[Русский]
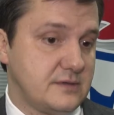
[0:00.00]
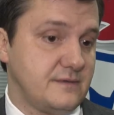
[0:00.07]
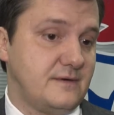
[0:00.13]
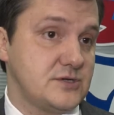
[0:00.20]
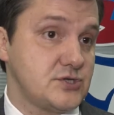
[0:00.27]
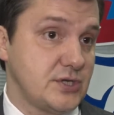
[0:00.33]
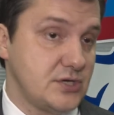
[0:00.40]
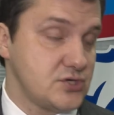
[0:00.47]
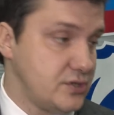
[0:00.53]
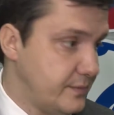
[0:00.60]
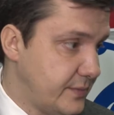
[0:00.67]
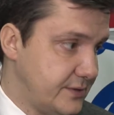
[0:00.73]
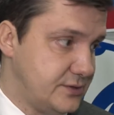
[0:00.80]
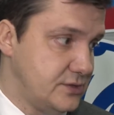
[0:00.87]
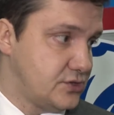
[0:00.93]
Это важнейшее
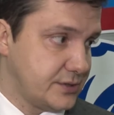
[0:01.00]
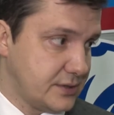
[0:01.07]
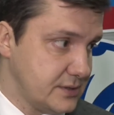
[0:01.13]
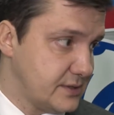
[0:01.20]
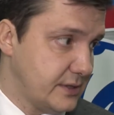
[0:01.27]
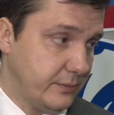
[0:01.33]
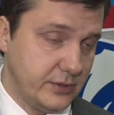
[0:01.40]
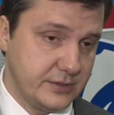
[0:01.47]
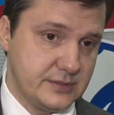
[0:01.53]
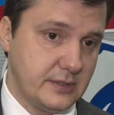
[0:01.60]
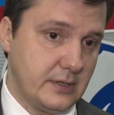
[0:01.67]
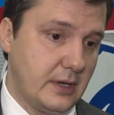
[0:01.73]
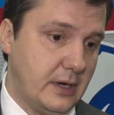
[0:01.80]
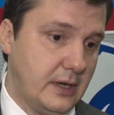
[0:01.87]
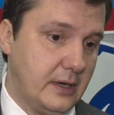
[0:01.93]
политическое событие
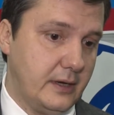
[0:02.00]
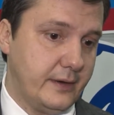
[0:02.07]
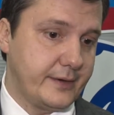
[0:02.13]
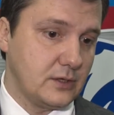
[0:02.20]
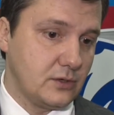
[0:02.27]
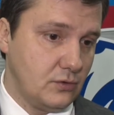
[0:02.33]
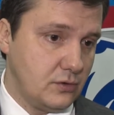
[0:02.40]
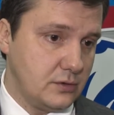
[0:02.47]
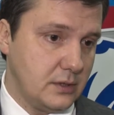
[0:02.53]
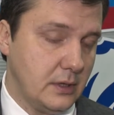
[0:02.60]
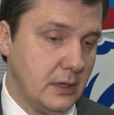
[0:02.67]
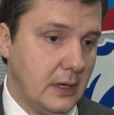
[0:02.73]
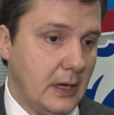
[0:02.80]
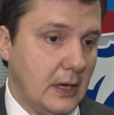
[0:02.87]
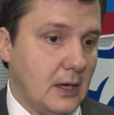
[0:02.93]
для региона.
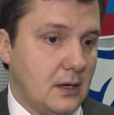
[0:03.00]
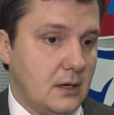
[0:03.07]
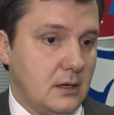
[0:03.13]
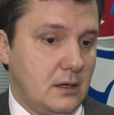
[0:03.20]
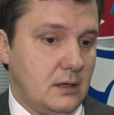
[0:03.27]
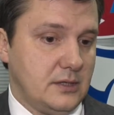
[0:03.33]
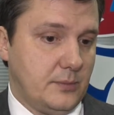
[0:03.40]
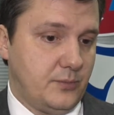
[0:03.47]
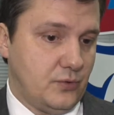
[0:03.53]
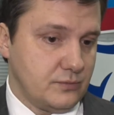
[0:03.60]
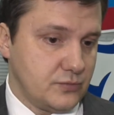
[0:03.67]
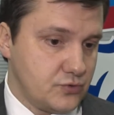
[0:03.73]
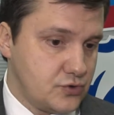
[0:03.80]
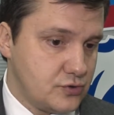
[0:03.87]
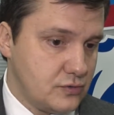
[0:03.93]
Э,
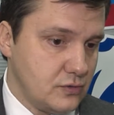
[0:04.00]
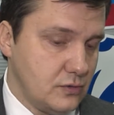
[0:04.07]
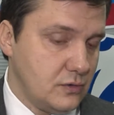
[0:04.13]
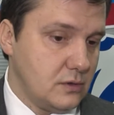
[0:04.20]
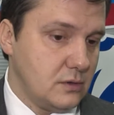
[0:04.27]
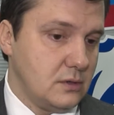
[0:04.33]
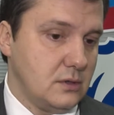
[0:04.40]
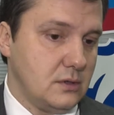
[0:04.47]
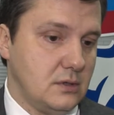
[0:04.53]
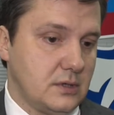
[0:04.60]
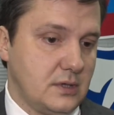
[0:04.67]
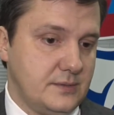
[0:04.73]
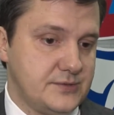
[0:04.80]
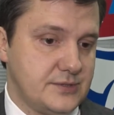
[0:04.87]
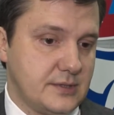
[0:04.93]
напомню, что
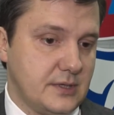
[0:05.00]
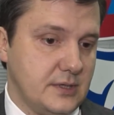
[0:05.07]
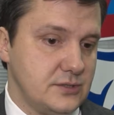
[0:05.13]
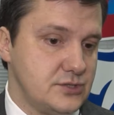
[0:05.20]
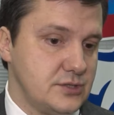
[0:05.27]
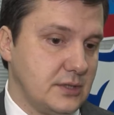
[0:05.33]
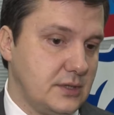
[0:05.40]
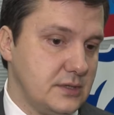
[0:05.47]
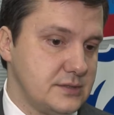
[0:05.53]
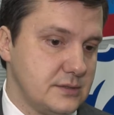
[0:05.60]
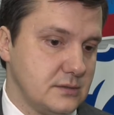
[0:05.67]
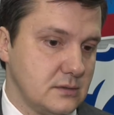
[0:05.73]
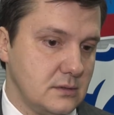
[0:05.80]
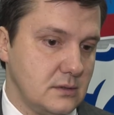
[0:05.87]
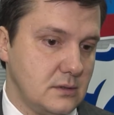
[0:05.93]
э, Глеб Сергеевич
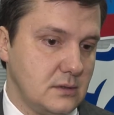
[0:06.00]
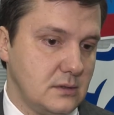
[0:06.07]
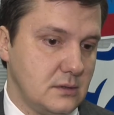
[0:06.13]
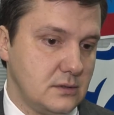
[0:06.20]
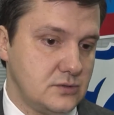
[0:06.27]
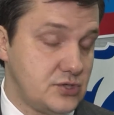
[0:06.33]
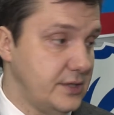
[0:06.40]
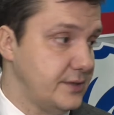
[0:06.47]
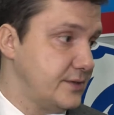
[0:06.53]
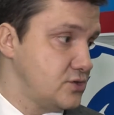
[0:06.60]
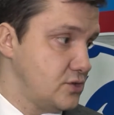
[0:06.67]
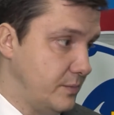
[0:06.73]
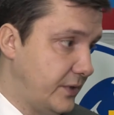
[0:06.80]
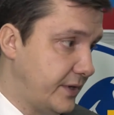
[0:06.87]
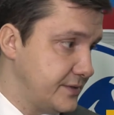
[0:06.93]
Никитин э, – член
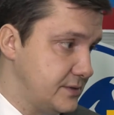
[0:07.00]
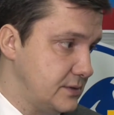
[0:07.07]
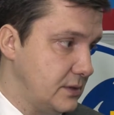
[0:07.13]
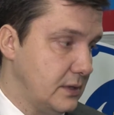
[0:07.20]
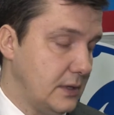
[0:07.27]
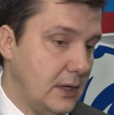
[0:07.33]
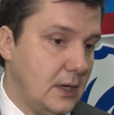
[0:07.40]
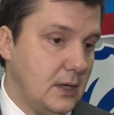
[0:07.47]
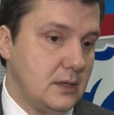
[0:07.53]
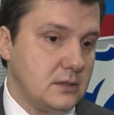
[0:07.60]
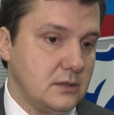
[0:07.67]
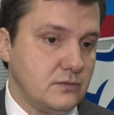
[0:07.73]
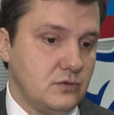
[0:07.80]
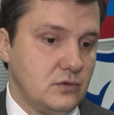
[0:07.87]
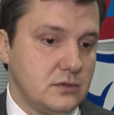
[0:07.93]
нашей партии.
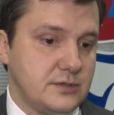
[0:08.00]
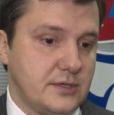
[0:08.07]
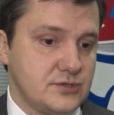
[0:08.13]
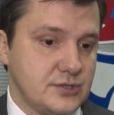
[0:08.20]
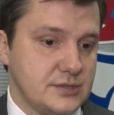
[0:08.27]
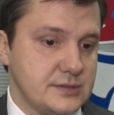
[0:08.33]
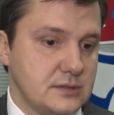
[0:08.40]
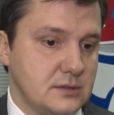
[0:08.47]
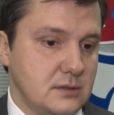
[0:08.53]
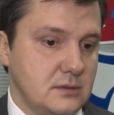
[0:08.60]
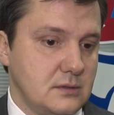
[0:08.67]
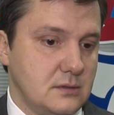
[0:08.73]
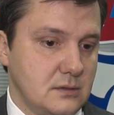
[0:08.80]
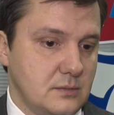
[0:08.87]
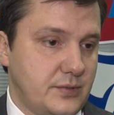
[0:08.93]
Его
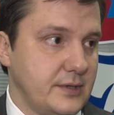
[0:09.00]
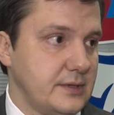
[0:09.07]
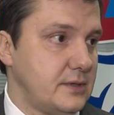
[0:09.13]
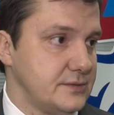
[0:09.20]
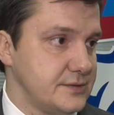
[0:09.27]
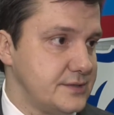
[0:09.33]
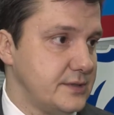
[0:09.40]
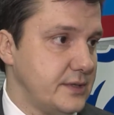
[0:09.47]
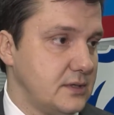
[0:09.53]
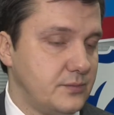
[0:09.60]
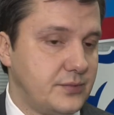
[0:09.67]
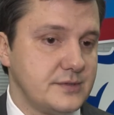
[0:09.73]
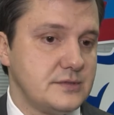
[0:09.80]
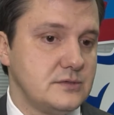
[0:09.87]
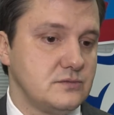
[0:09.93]
торжественно приняли на заседании
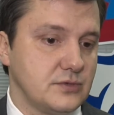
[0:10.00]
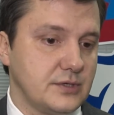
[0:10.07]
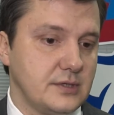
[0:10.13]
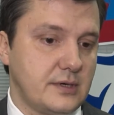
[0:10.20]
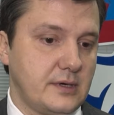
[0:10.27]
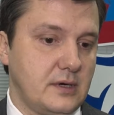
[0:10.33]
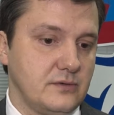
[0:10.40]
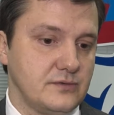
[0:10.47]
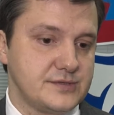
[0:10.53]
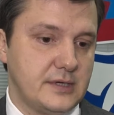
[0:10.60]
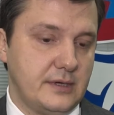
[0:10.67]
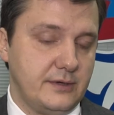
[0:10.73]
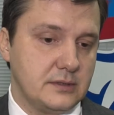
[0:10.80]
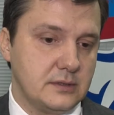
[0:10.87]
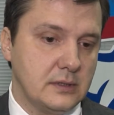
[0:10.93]
Президиума Генерального
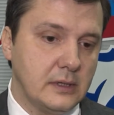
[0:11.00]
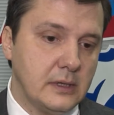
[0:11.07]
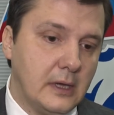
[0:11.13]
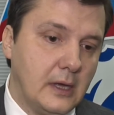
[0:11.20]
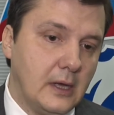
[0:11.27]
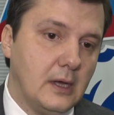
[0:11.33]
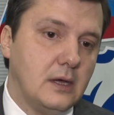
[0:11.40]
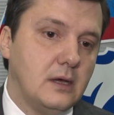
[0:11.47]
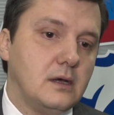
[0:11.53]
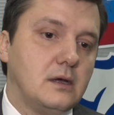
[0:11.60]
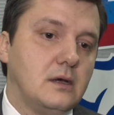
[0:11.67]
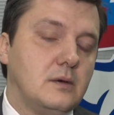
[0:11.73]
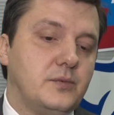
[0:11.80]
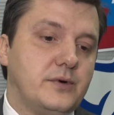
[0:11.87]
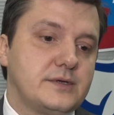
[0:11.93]
Совета
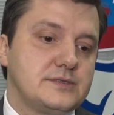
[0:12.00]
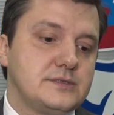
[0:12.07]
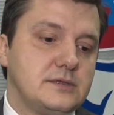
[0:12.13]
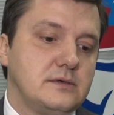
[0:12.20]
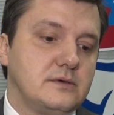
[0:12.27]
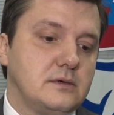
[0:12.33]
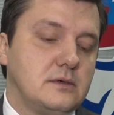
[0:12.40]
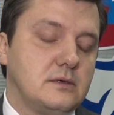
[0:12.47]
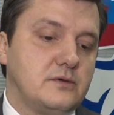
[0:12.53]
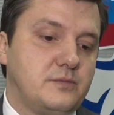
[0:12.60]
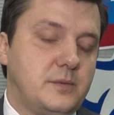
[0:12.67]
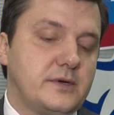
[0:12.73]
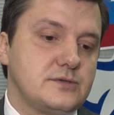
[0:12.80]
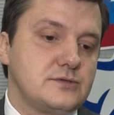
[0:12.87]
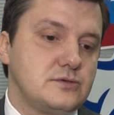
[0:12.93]
партии.
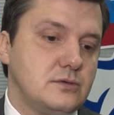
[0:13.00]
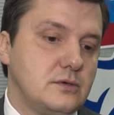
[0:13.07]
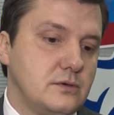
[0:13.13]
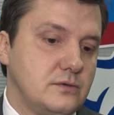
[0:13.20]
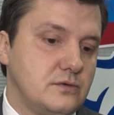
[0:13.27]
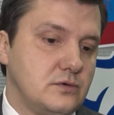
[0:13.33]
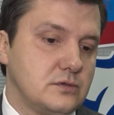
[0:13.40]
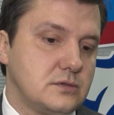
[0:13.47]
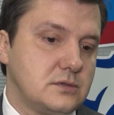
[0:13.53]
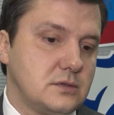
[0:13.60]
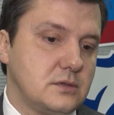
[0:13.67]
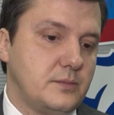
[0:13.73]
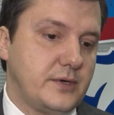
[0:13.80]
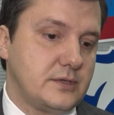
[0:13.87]
В партию. Вот.